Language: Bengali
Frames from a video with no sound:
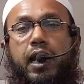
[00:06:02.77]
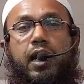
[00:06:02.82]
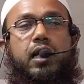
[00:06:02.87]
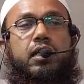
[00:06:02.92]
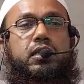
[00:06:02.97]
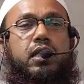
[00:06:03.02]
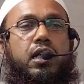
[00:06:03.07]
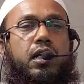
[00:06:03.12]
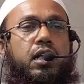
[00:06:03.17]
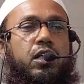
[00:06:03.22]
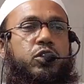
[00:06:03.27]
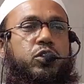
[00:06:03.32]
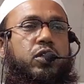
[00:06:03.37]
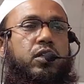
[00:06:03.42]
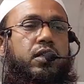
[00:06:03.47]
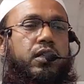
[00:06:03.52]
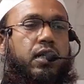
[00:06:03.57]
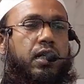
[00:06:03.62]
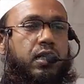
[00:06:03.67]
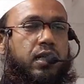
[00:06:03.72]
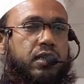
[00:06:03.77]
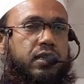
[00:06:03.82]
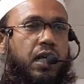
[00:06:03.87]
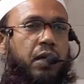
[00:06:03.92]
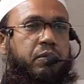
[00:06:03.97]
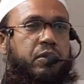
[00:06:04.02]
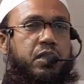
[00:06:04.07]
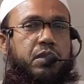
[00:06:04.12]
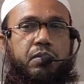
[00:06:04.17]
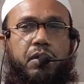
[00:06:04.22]
দেখা যায় না শরীরে একটা
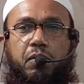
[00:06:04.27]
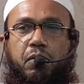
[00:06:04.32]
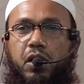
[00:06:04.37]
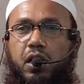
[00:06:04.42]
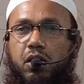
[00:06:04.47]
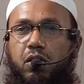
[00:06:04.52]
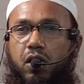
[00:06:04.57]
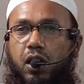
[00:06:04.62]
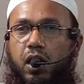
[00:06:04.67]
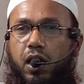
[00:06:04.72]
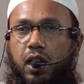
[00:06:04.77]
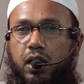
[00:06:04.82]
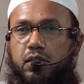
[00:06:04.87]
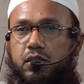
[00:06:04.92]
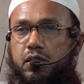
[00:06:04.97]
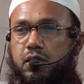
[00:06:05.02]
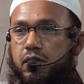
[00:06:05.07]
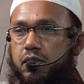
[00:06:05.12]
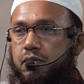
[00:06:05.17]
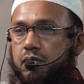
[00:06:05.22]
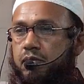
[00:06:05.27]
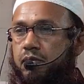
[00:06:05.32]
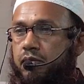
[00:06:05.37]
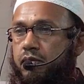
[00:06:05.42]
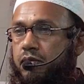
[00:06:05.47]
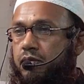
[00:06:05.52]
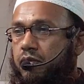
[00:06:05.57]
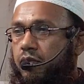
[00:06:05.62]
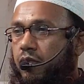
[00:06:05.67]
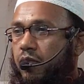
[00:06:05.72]
তাবিজ ব্যবহার করা আছে
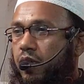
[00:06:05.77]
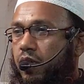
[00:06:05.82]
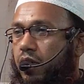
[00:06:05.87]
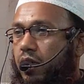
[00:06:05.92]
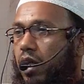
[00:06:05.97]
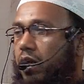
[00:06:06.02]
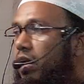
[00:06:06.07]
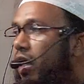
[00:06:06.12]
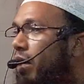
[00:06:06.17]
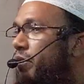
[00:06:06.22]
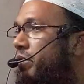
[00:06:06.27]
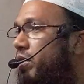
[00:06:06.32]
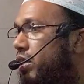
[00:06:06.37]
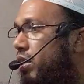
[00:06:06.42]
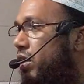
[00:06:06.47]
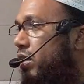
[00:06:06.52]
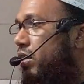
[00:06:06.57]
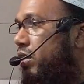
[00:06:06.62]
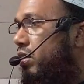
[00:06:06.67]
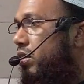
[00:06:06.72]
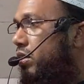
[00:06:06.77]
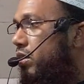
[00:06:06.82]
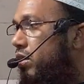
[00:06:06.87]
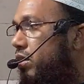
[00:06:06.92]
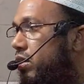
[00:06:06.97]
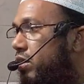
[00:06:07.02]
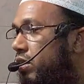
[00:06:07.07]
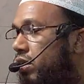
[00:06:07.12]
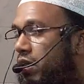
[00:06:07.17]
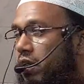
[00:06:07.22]
তাহলে আমি কি
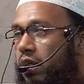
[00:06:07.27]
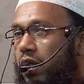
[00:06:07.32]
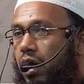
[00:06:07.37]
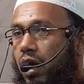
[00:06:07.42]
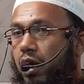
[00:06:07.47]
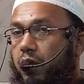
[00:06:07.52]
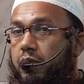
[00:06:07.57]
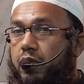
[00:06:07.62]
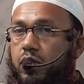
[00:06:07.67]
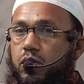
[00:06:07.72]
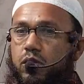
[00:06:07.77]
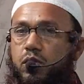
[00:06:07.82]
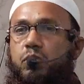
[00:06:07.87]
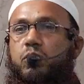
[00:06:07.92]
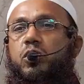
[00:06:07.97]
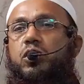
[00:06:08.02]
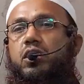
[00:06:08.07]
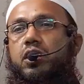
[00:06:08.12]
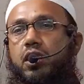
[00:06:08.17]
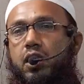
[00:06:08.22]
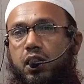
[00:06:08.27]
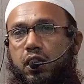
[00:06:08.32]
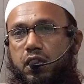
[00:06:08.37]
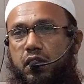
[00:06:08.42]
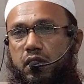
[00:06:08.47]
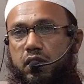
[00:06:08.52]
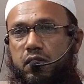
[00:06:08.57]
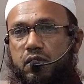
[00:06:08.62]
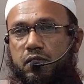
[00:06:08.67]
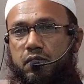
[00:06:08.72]
আমি কিন্তু মুশ্রিক
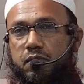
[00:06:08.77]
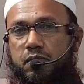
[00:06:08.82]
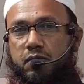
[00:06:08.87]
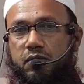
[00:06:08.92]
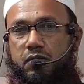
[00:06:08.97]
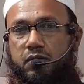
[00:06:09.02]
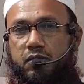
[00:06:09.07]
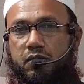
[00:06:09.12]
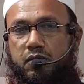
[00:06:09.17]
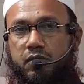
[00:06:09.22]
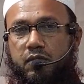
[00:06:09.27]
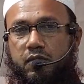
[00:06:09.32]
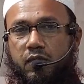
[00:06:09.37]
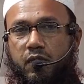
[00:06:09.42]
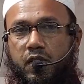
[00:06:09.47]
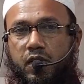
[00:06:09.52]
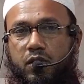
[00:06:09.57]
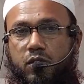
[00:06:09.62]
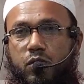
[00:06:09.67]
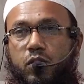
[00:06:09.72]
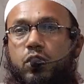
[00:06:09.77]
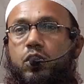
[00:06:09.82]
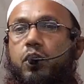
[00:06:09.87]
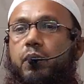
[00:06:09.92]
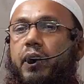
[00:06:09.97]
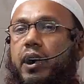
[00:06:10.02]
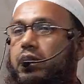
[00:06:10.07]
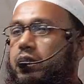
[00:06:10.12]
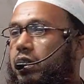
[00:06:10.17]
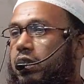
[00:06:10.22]
যদিও
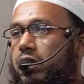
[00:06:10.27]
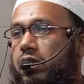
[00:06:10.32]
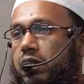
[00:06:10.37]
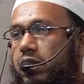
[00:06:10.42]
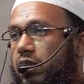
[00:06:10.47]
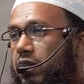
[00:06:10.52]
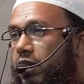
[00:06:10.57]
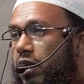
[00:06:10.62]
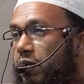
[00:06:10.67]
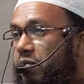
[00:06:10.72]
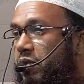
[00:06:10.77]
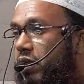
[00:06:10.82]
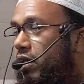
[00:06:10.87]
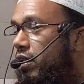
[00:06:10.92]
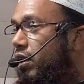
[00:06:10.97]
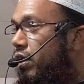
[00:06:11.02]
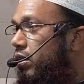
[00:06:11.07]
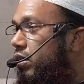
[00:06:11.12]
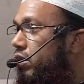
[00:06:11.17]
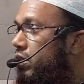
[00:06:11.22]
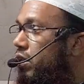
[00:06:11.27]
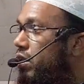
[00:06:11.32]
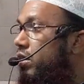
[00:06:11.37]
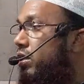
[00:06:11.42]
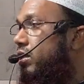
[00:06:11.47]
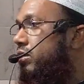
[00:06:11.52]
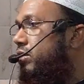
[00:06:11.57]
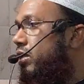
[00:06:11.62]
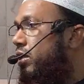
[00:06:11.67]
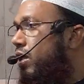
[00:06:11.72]
বাহ্যিক দৃষ্টিতে আপনারা দেখতেছেন
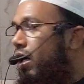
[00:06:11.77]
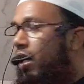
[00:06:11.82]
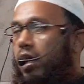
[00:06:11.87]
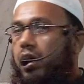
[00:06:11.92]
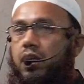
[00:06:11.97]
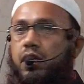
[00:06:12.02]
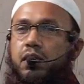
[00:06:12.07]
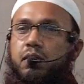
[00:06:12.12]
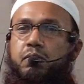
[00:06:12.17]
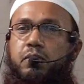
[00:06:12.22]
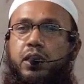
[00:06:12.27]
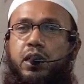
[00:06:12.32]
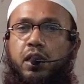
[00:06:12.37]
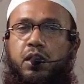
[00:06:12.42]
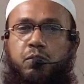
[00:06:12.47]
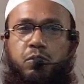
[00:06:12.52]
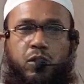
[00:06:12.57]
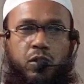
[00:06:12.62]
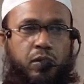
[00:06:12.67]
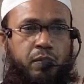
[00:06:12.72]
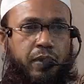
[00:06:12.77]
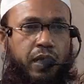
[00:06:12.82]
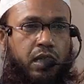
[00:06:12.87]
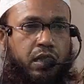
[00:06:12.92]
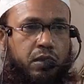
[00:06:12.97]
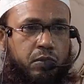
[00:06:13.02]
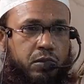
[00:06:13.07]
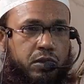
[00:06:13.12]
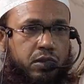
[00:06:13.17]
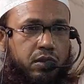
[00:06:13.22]
না যে না বিরাট বড়
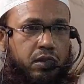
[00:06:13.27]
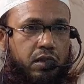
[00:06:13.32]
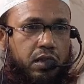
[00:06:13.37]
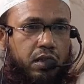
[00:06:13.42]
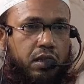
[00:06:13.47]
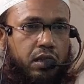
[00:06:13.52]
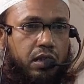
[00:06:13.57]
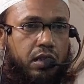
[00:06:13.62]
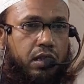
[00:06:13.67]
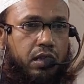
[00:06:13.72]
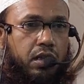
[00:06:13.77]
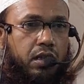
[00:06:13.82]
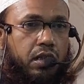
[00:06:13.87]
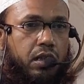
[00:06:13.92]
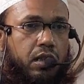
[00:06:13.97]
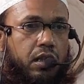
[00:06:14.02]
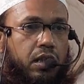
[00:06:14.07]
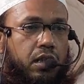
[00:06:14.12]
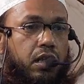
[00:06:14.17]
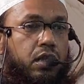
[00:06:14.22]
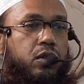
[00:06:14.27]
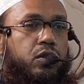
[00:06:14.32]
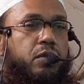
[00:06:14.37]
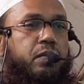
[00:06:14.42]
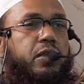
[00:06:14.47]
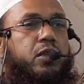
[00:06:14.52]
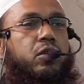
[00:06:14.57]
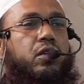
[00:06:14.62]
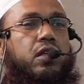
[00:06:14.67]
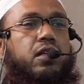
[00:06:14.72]
পাক্কা মুসল্লি কিন্তু
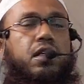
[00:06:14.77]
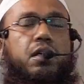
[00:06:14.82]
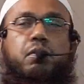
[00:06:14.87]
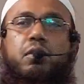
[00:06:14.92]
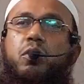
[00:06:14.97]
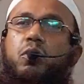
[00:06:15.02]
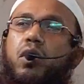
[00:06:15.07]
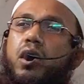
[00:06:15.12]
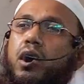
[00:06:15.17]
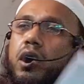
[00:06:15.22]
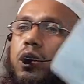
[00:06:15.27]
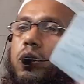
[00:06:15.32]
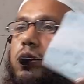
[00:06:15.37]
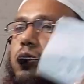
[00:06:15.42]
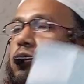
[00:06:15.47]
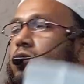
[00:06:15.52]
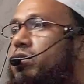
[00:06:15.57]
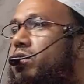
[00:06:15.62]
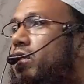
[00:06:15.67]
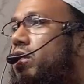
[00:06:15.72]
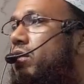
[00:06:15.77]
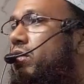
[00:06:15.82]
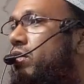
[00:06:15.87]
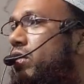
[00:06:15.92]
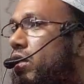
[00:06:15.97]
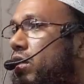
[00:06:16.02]
ভিতরে দেখবেন অনেক হুজুরদের